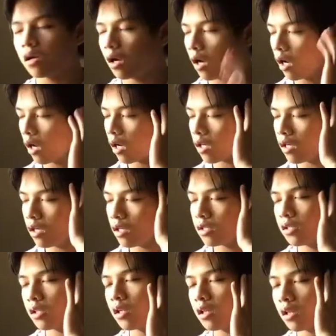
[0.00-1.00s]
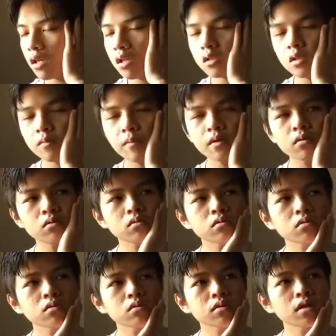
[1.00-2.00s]
Ikaw, gising lang. Sabay
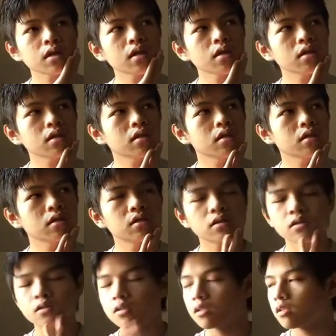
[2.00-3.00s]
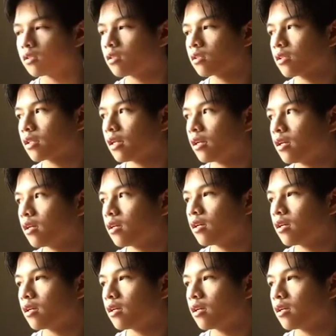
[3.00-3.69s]
utos agad. Tumayo ka na dyan.